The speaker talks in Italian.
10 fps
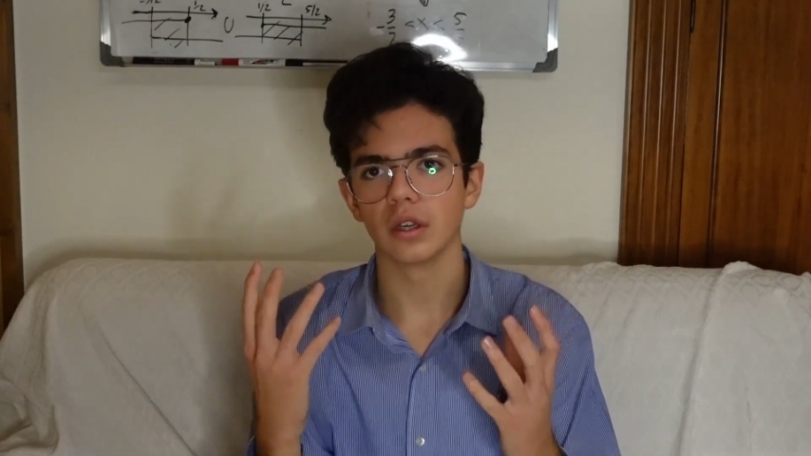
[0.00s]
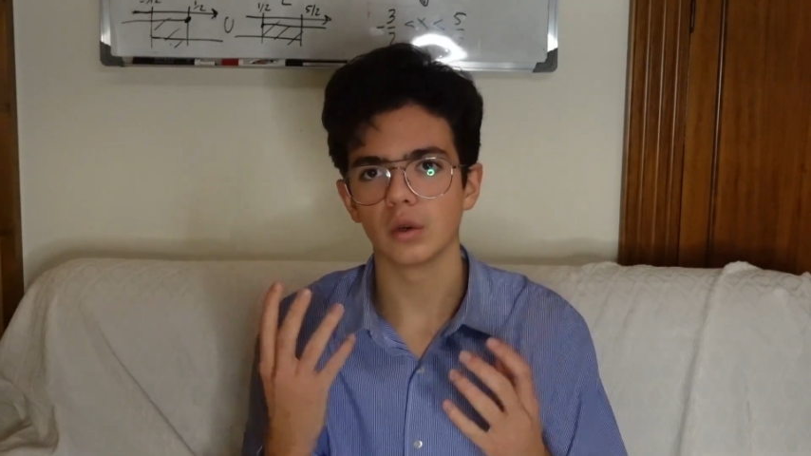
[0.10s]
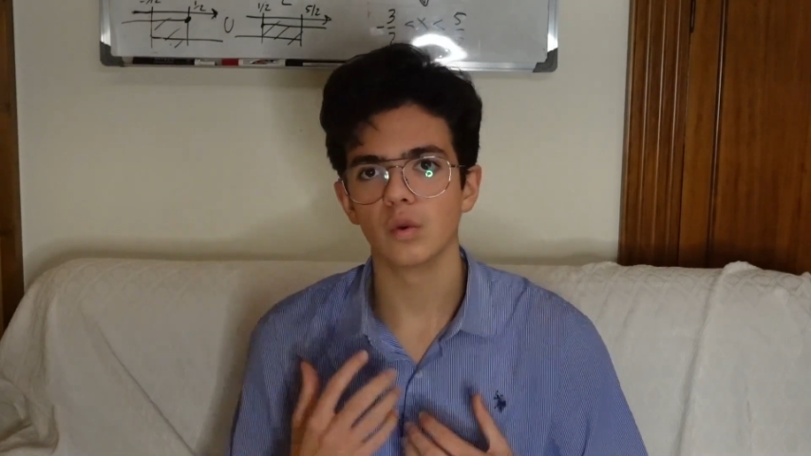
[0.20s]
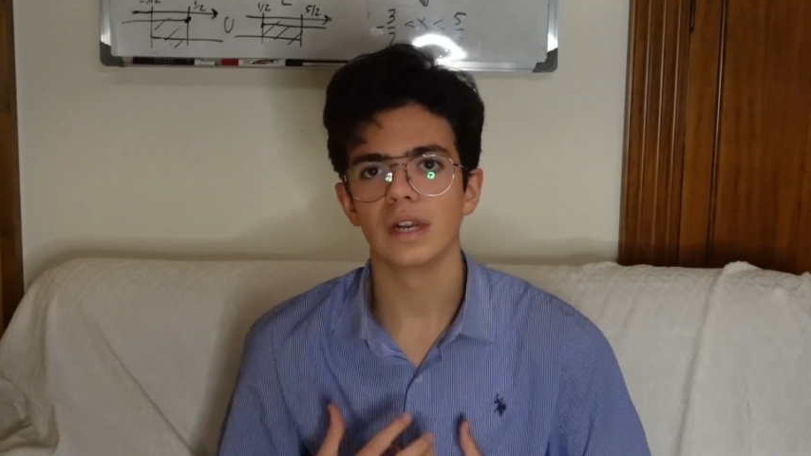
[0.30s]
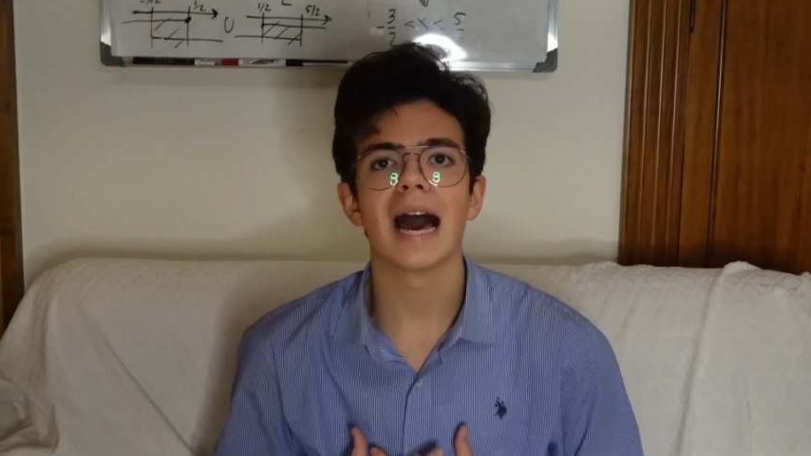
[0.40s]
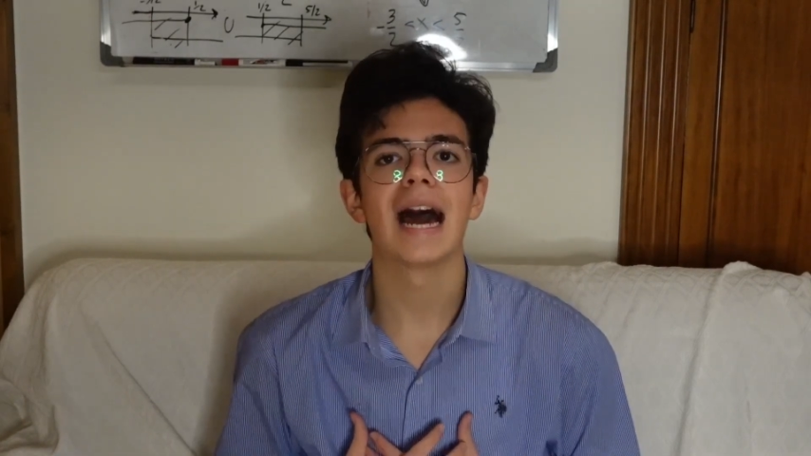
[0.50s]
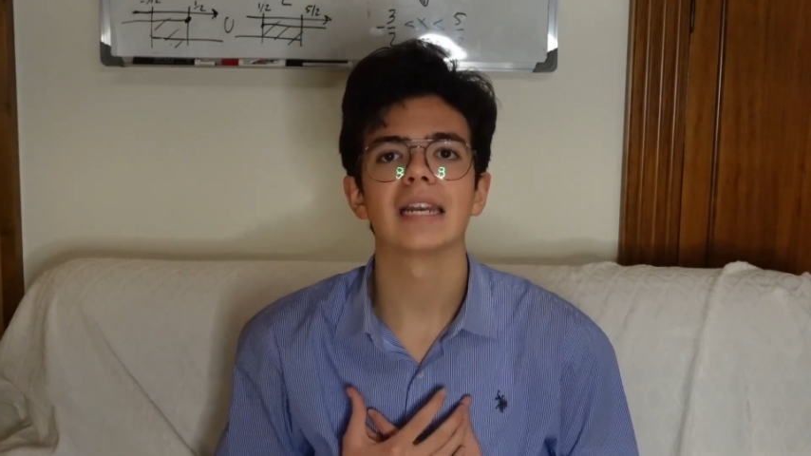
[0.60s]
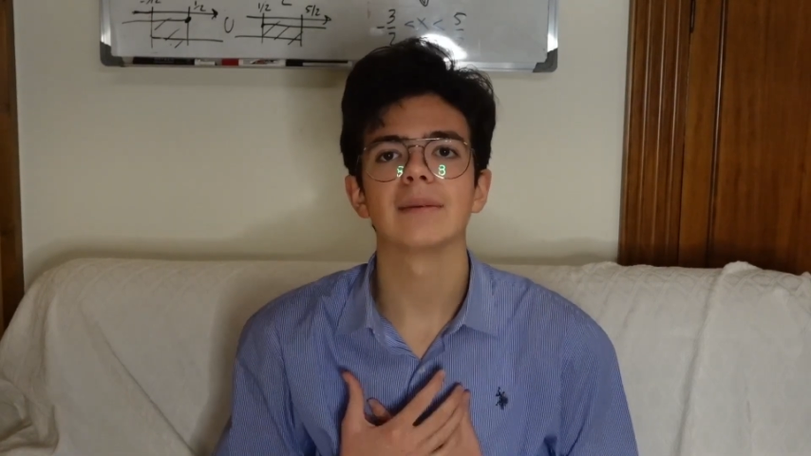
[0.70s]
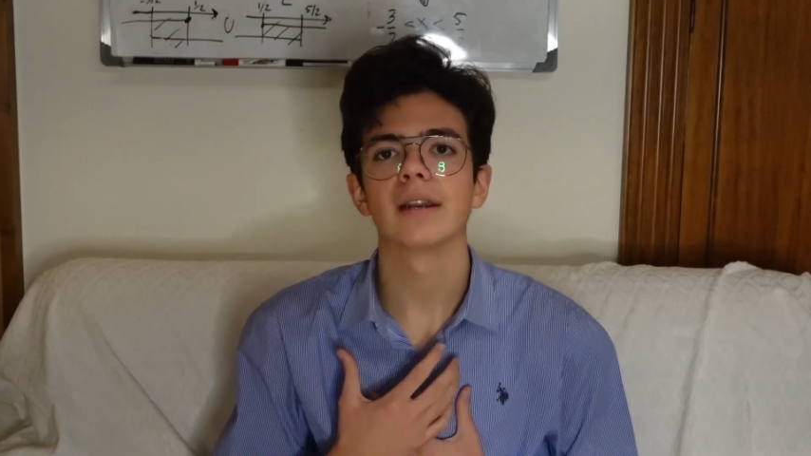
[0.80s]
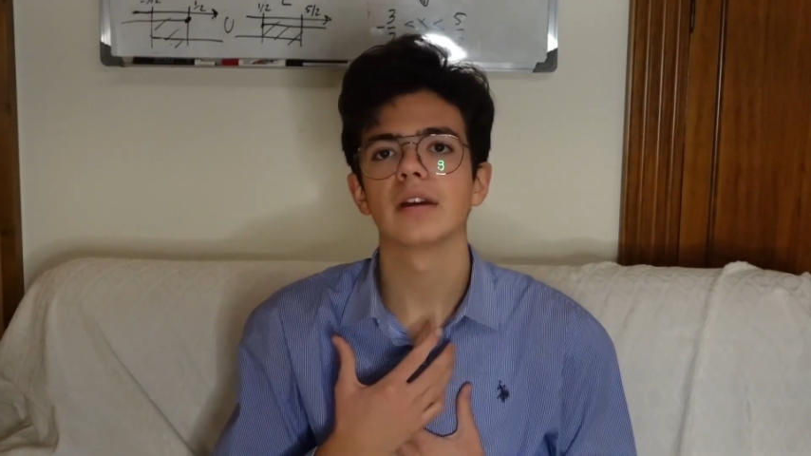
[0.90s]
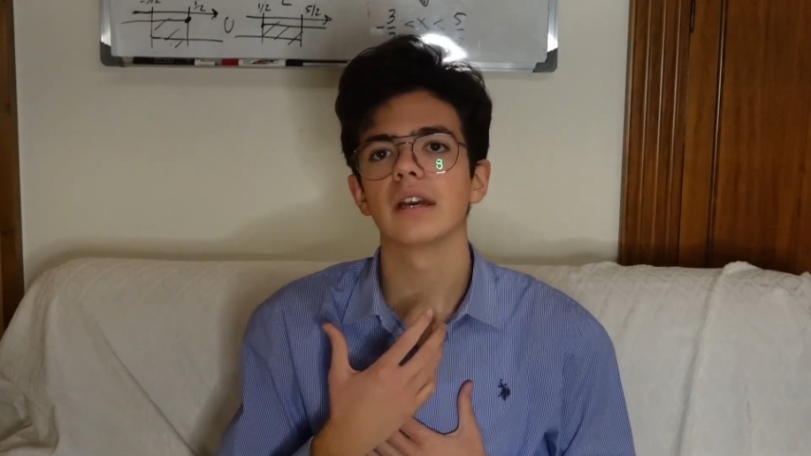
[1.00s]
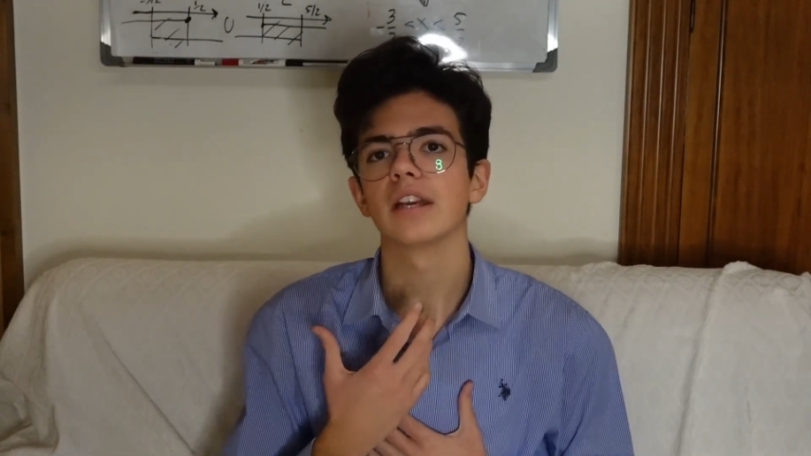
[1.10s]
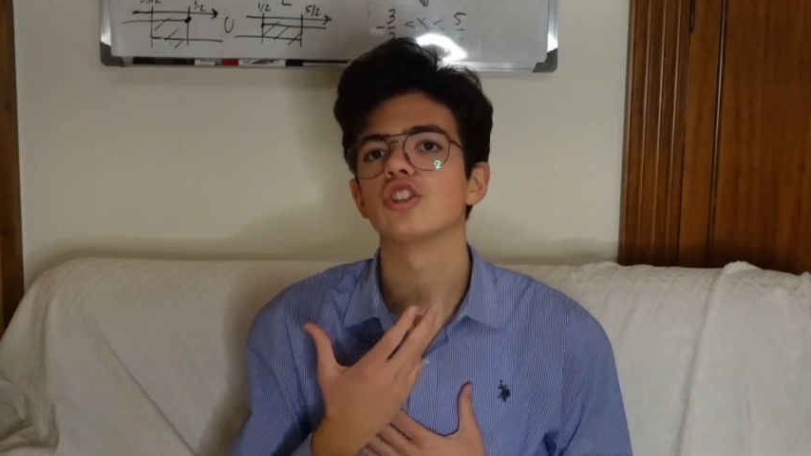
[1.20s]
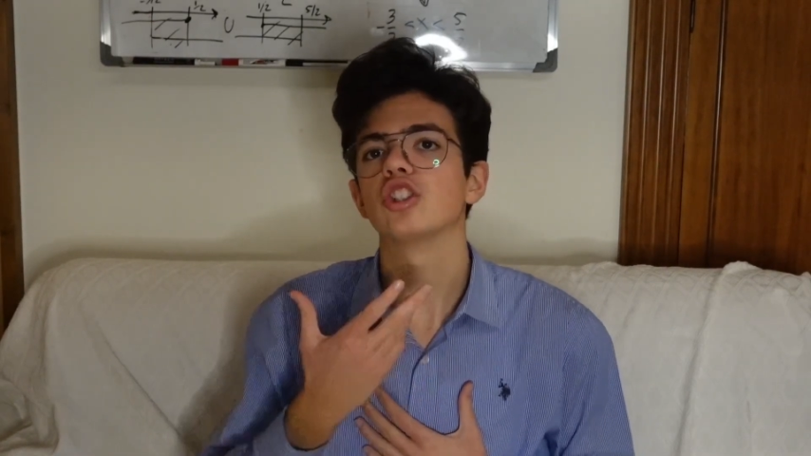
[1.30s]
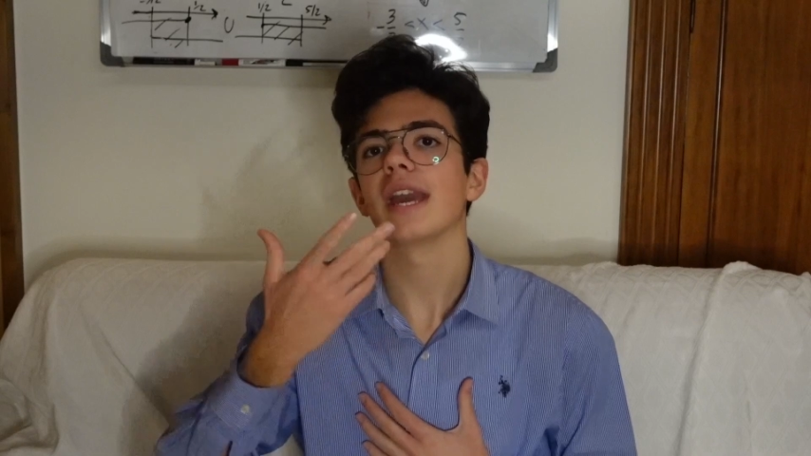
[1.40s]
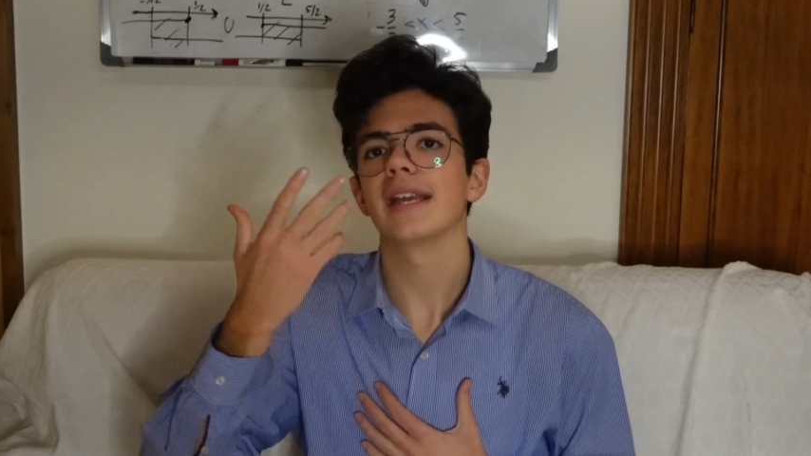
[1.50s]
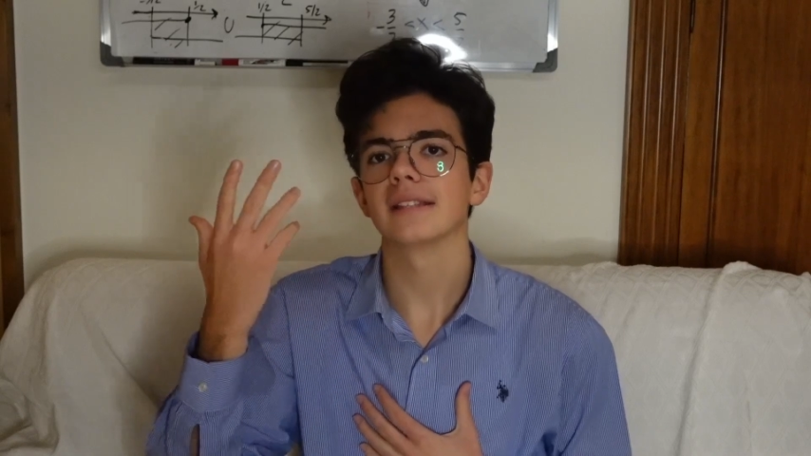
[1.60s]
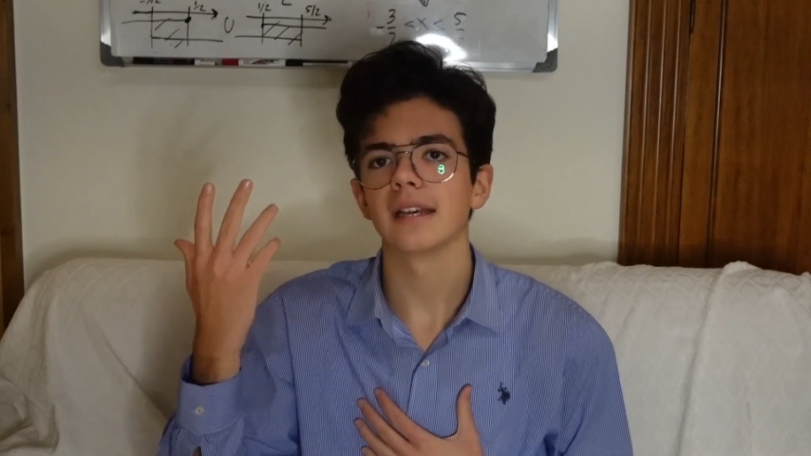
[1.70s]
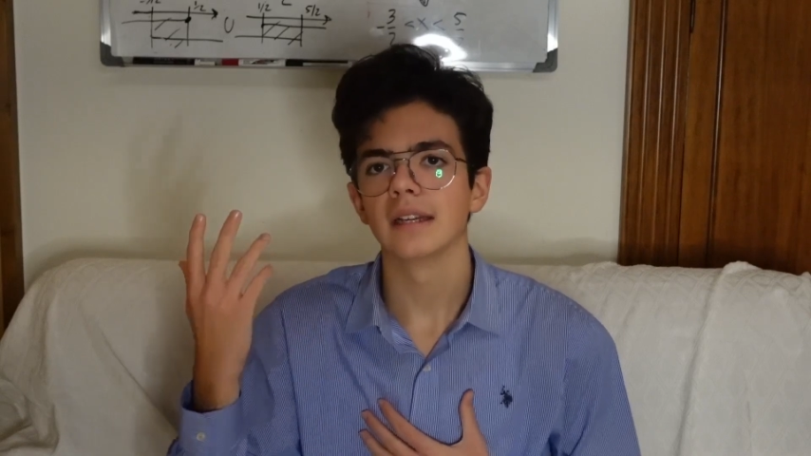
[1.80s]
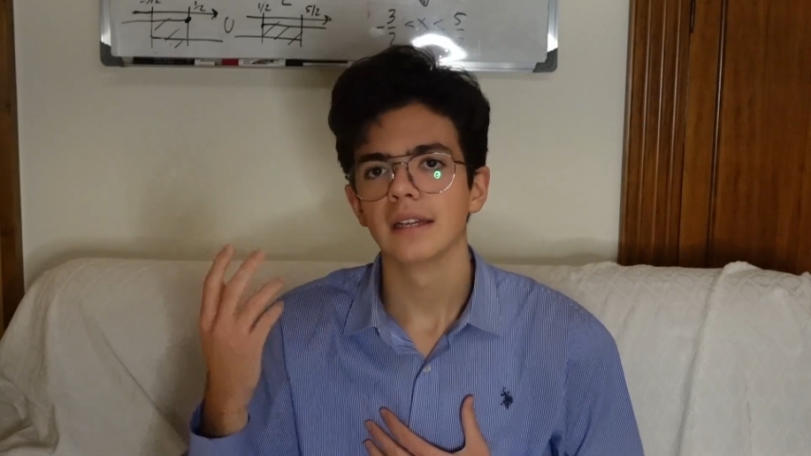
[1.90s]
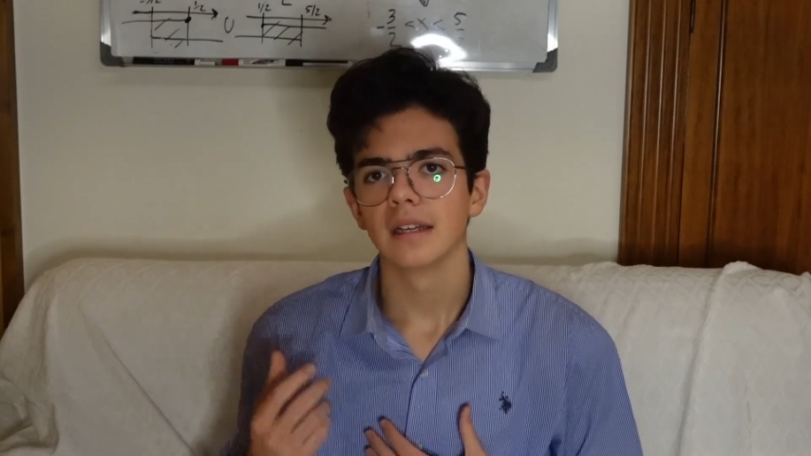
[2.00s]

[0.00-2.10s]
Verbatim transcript: in cui l'anima no, è ascesa,